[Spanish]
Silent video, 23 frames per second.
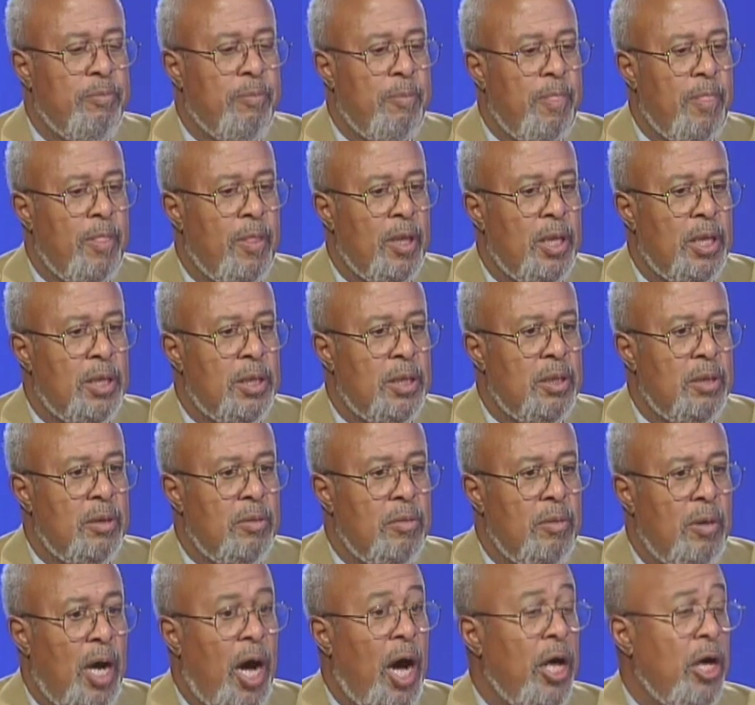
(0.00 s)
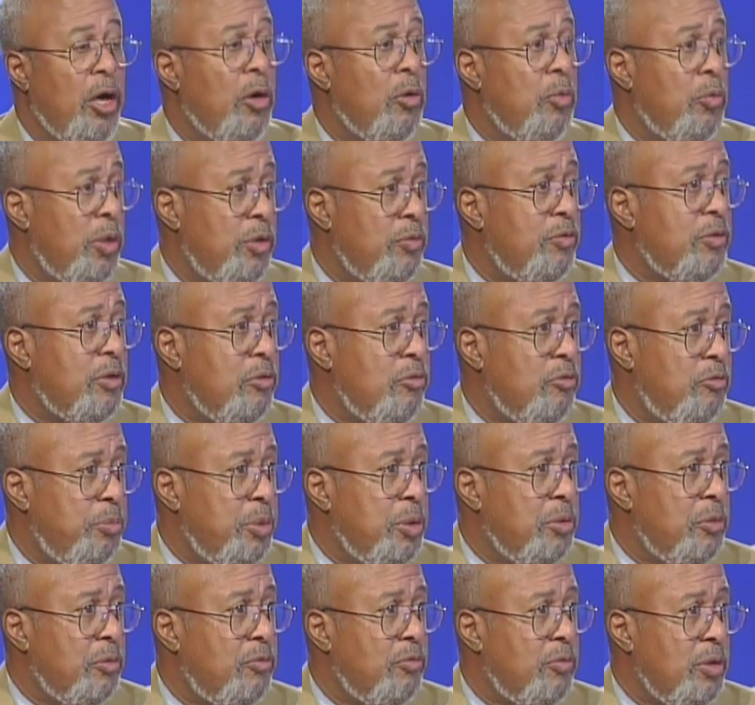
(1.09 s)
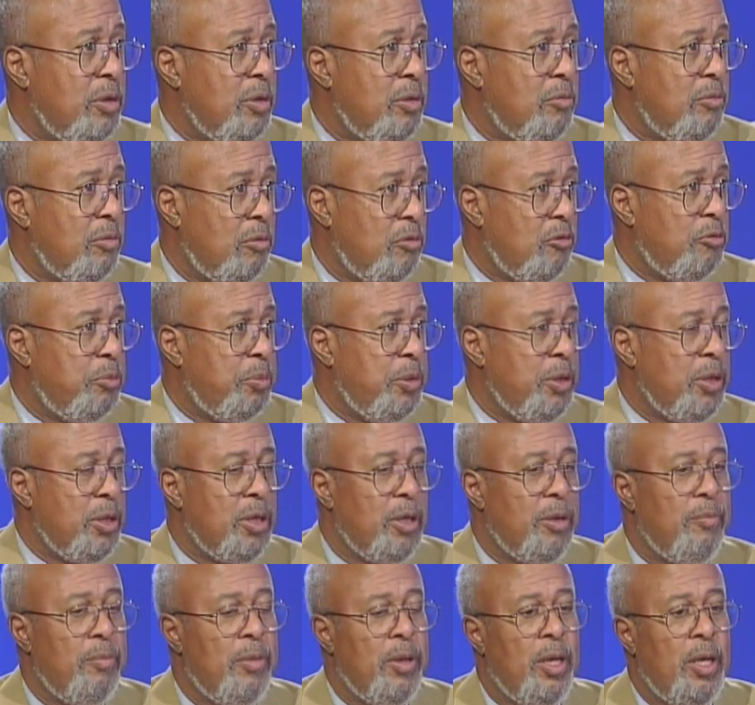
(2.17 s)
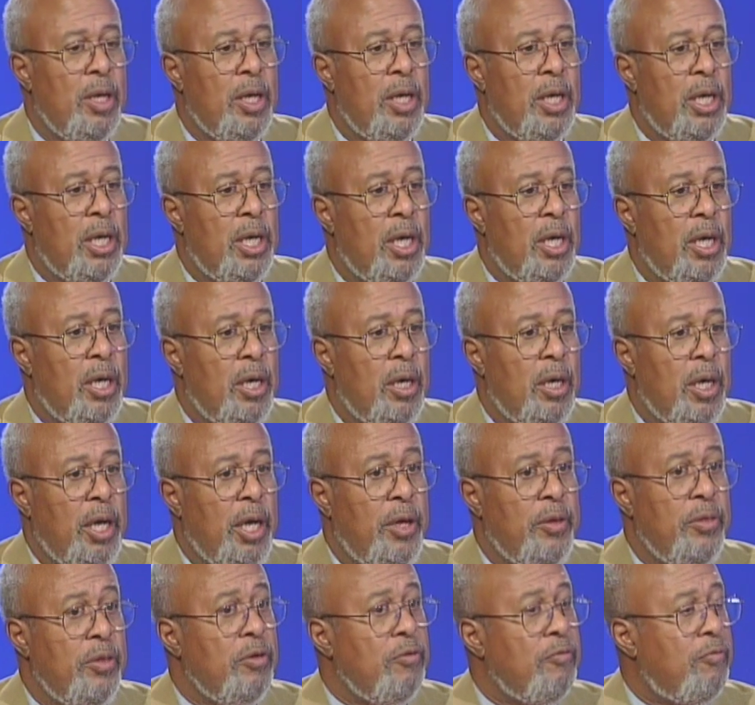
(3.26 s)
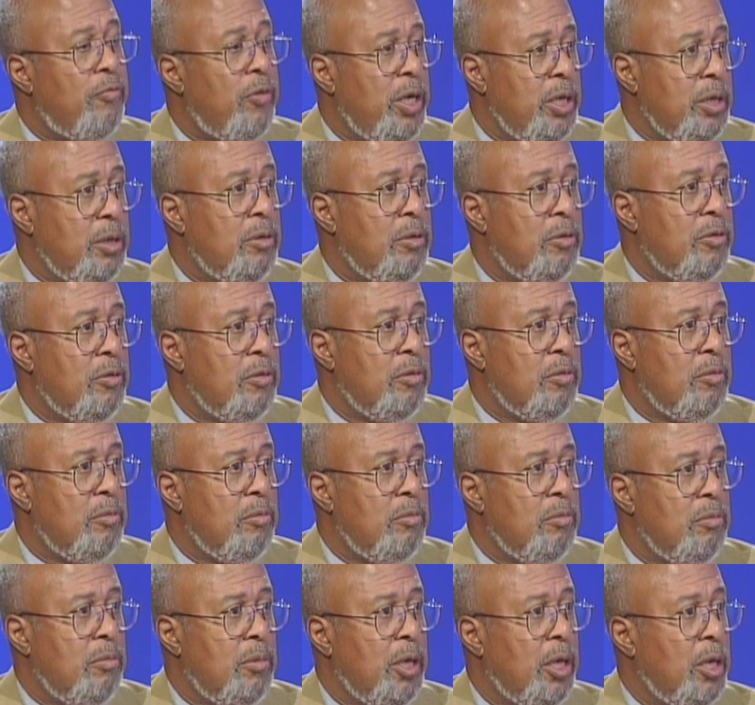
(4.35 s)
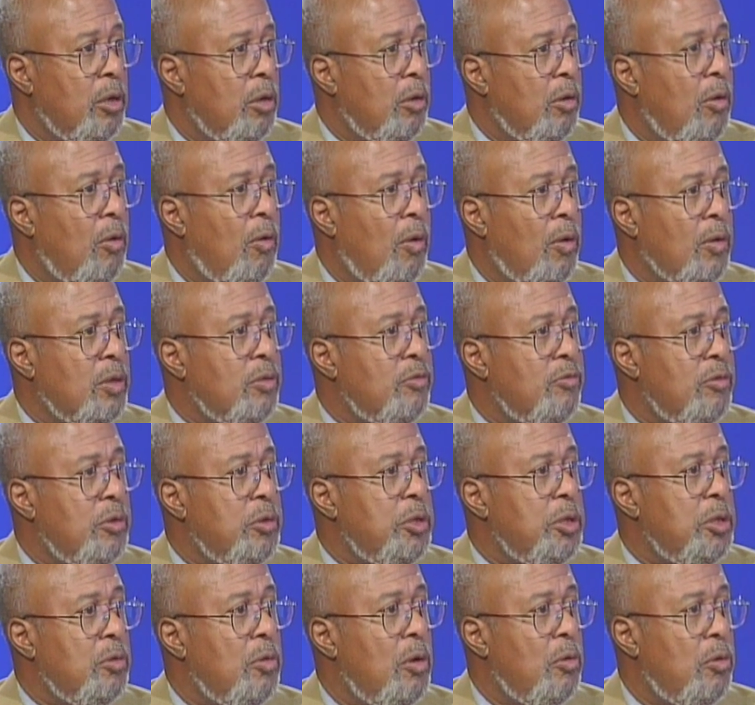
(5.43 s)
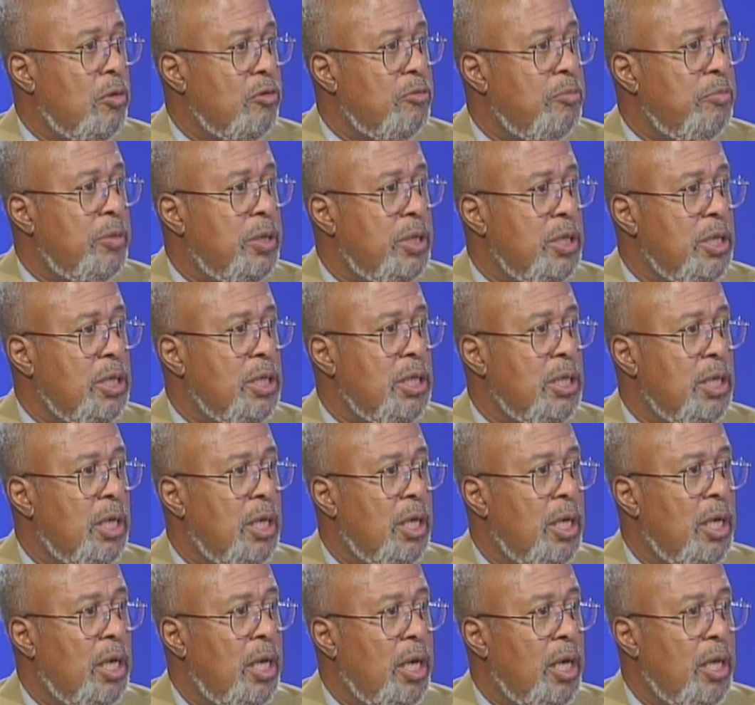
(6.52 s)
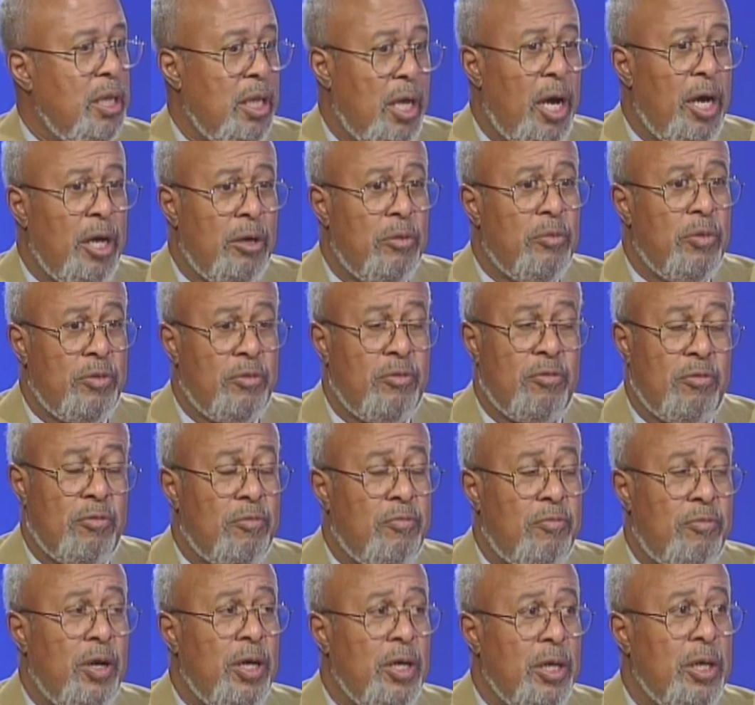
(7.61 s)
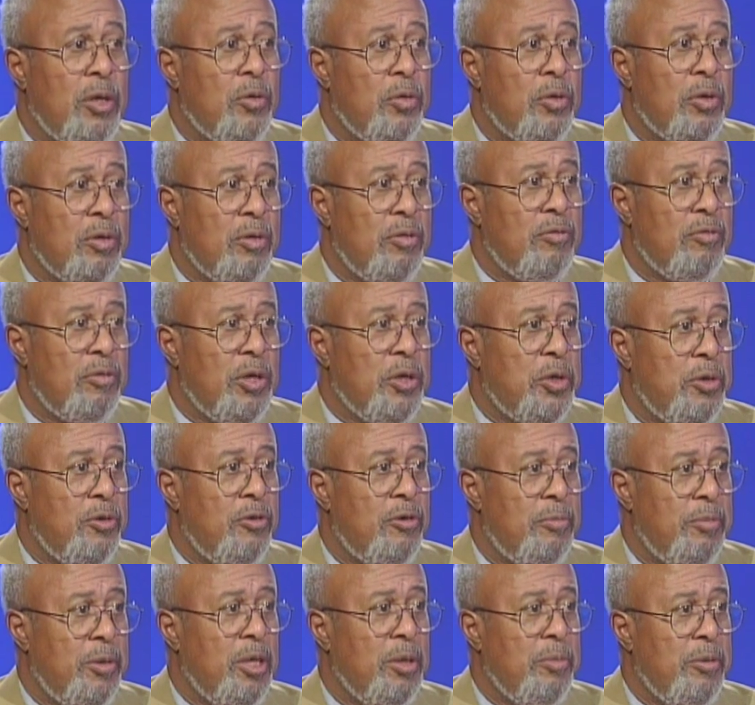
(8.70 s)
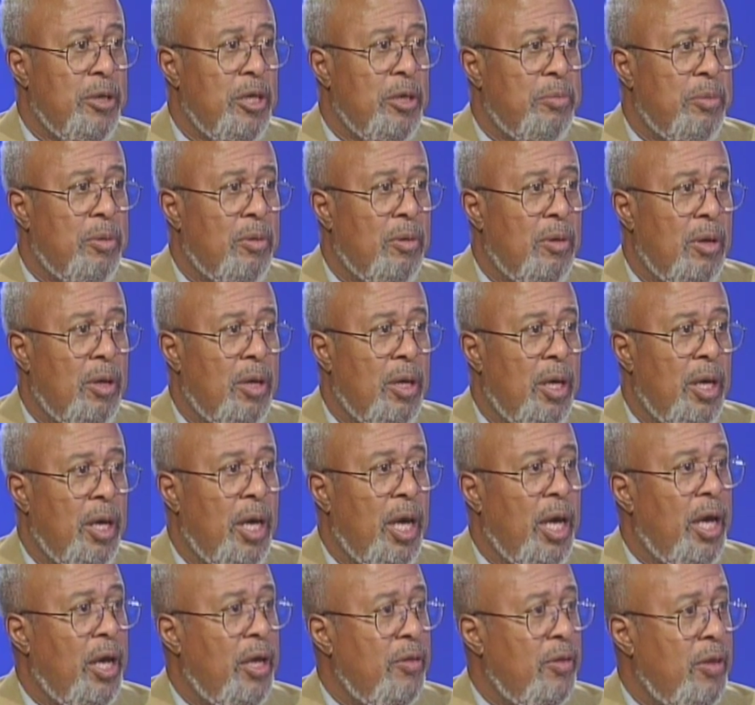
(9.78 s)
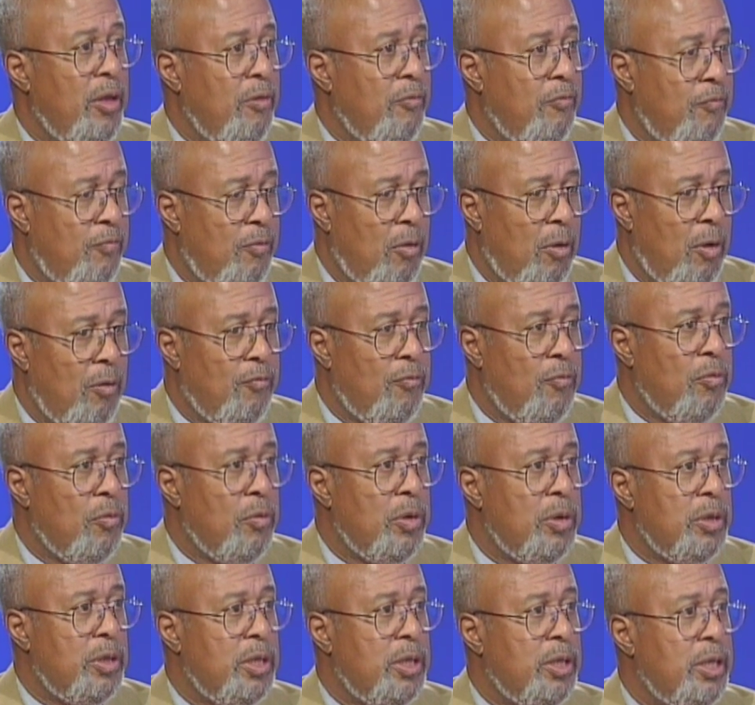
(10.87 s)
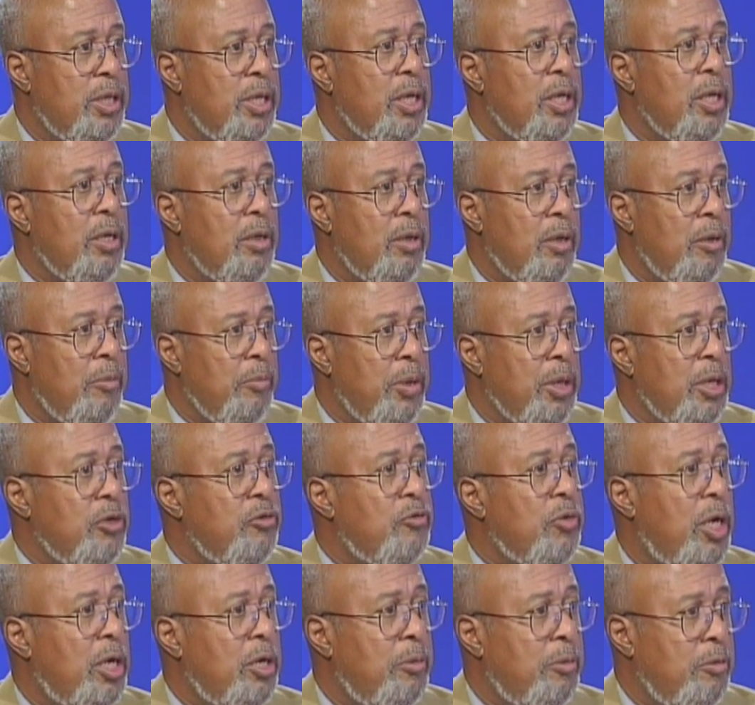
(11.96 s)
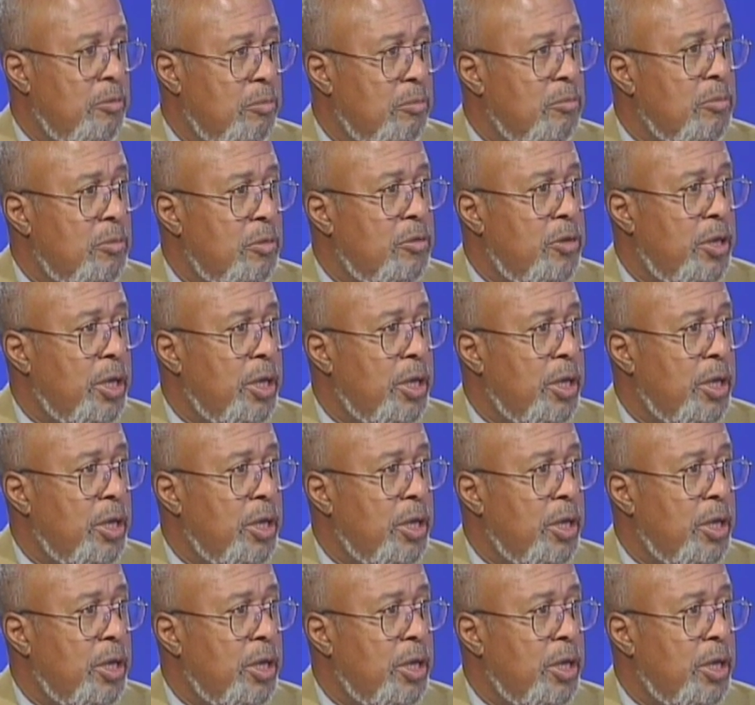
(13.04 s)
por criminales haciéndose pasar por representantes del IRS. Y ah, como es el IRS, le tienen miedo. Oh, Reciben una llamada que dice que le deben dinero al IRS y sabemos que es una organización que asusta a mucha gente. Entonces caen y hacen el